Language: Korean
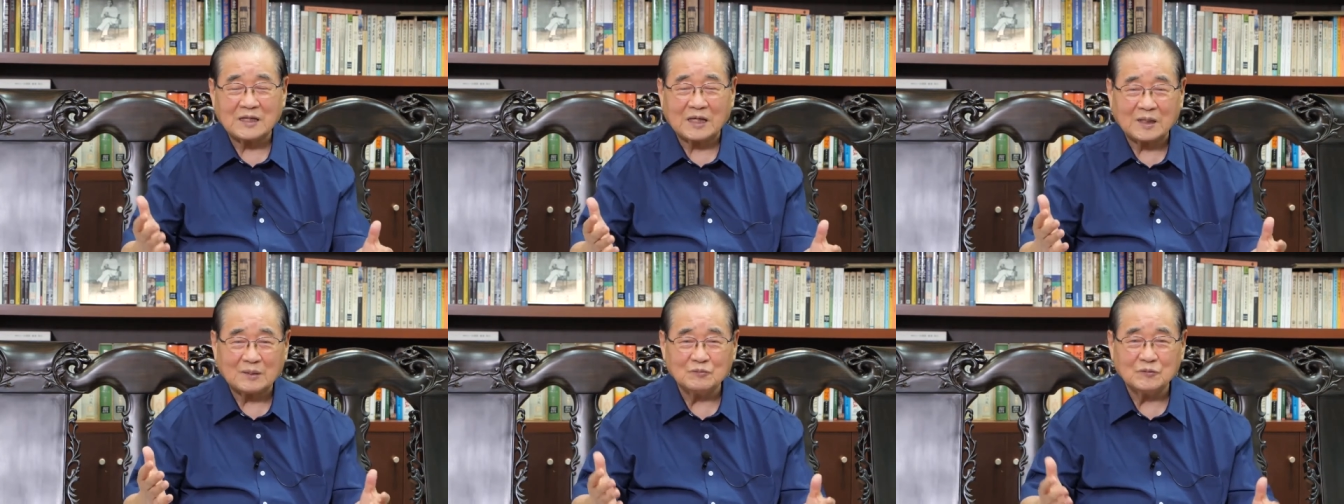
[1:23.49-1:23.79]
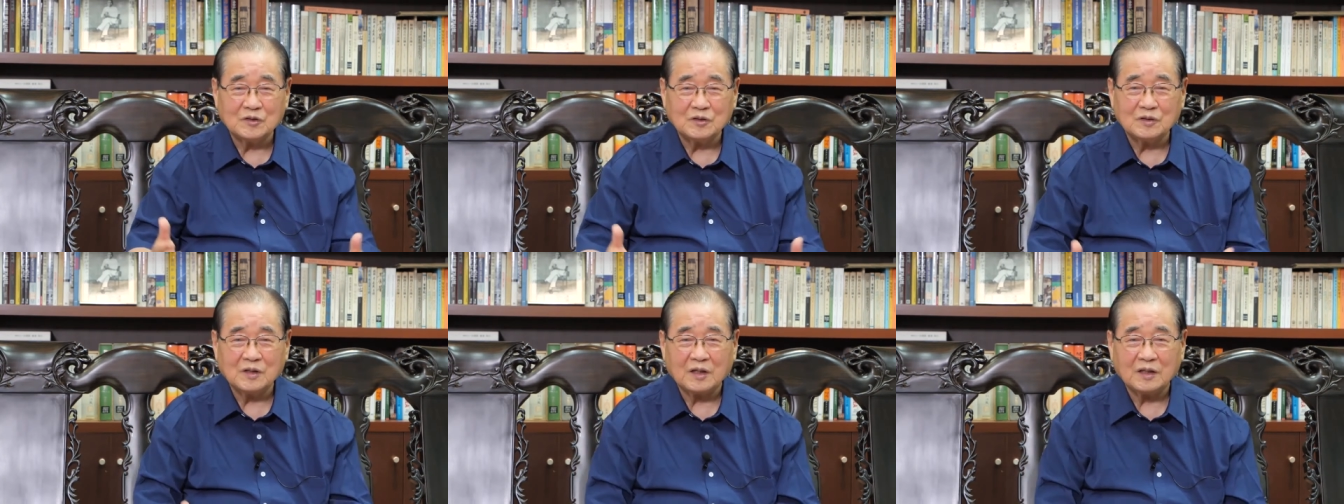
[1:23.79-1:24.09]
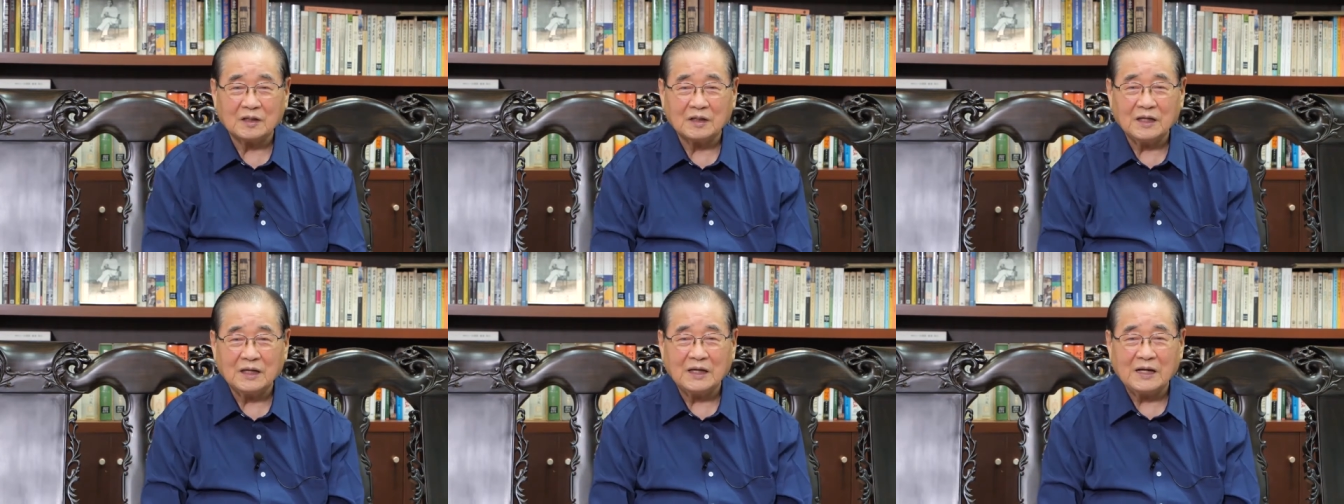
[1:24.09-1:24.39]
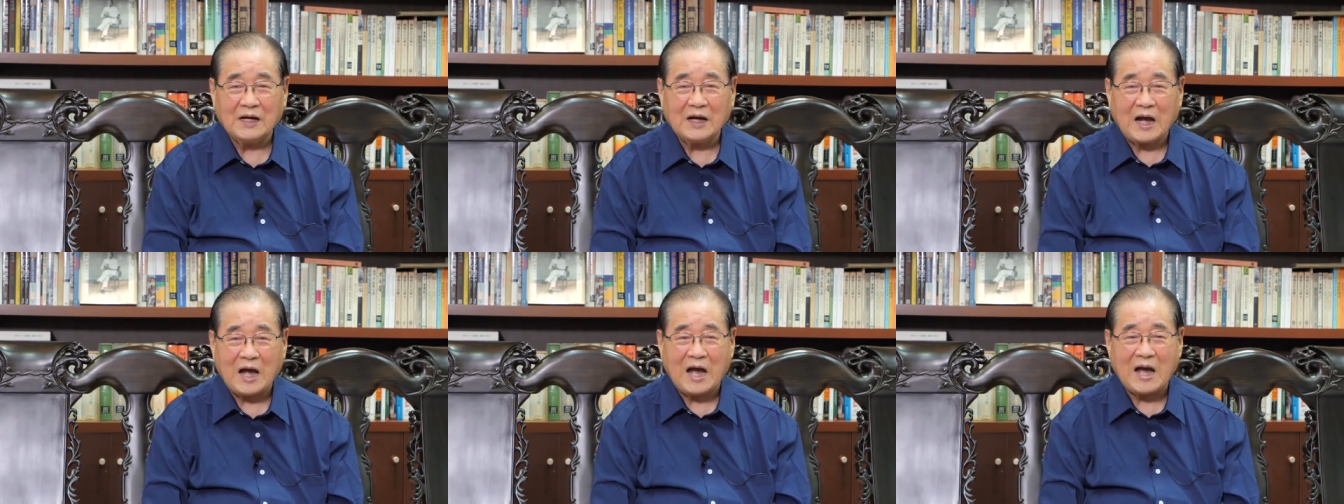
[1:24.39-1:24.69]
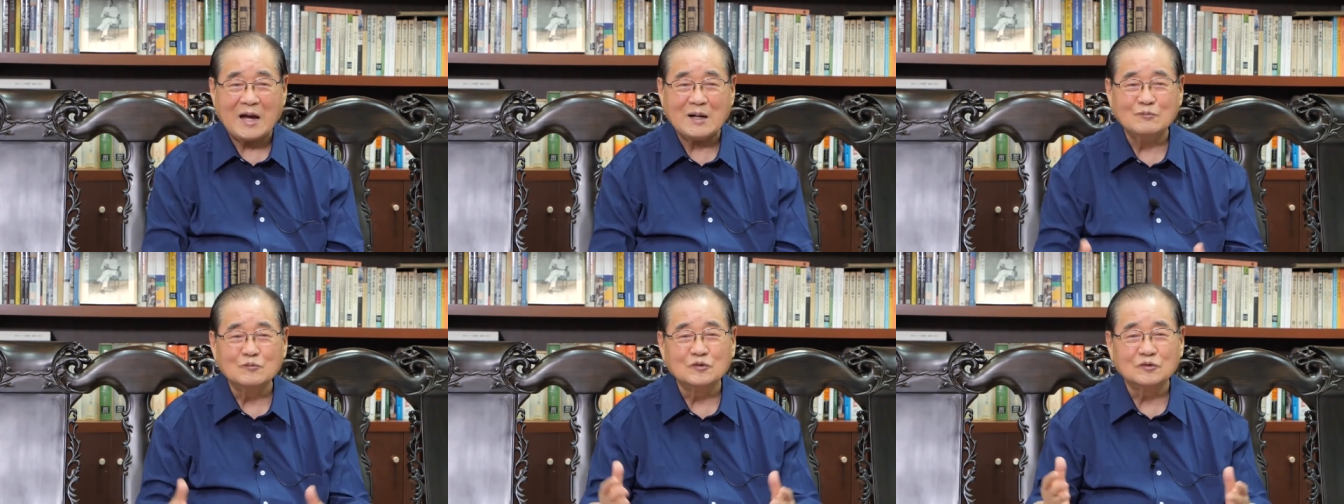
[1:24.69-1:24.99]
사람들에게
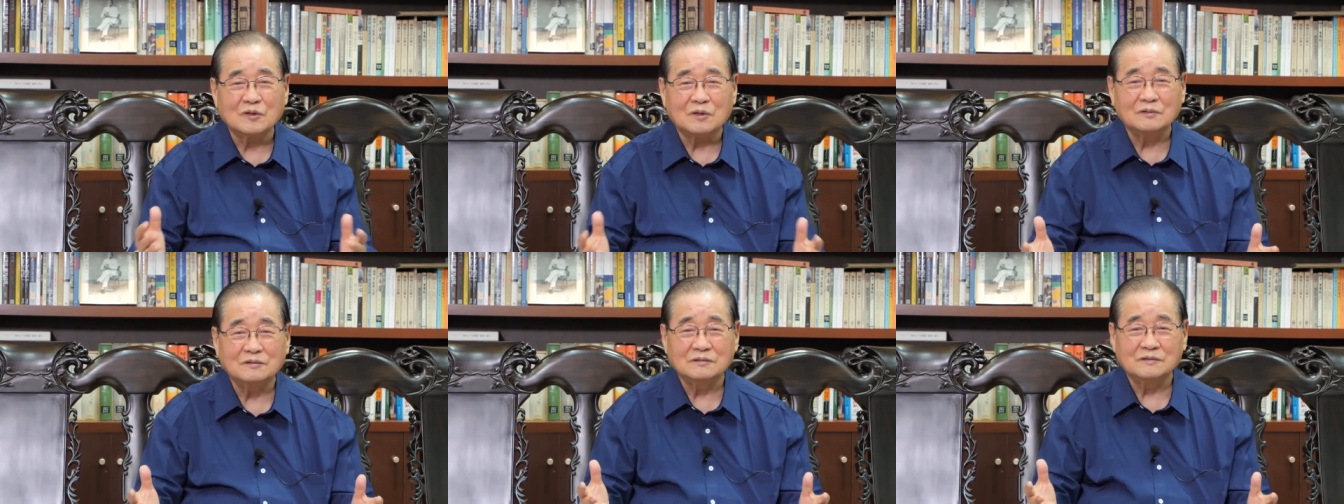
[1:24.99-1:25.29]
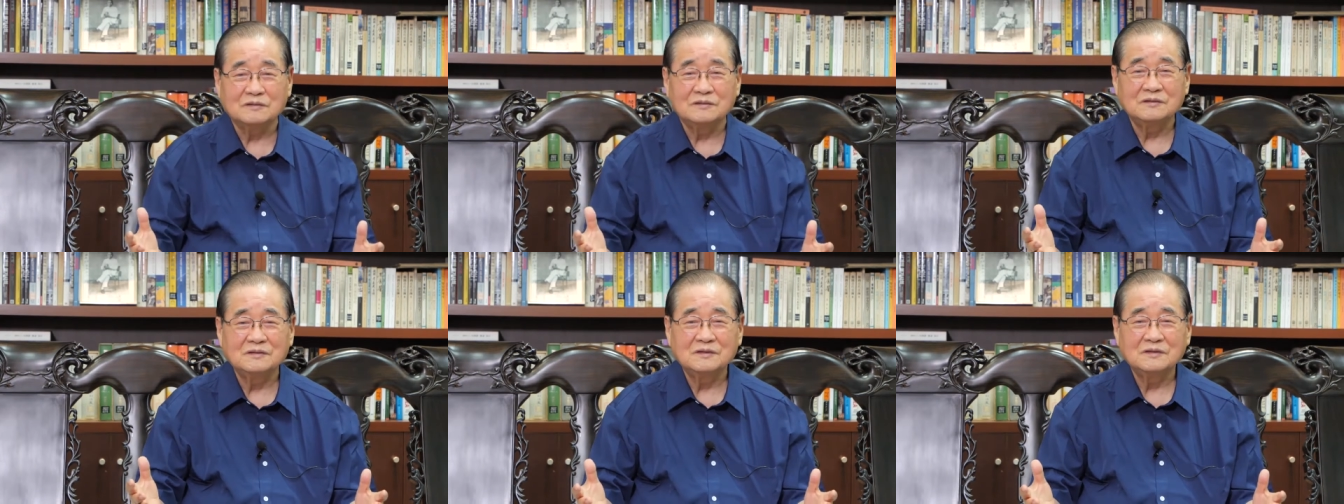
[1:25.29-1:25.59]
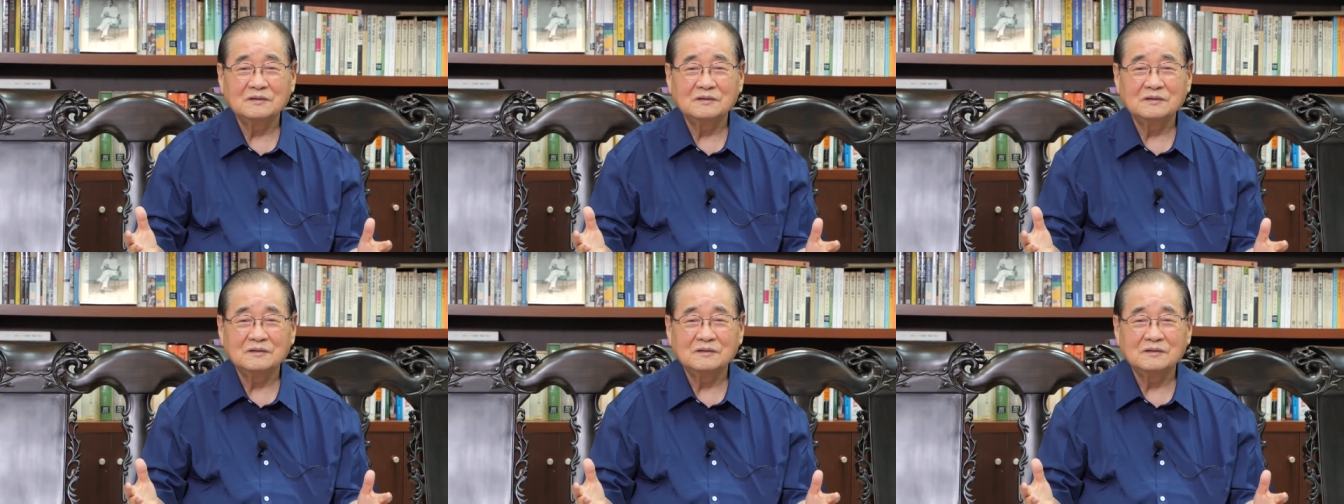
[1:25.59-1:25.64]
아무런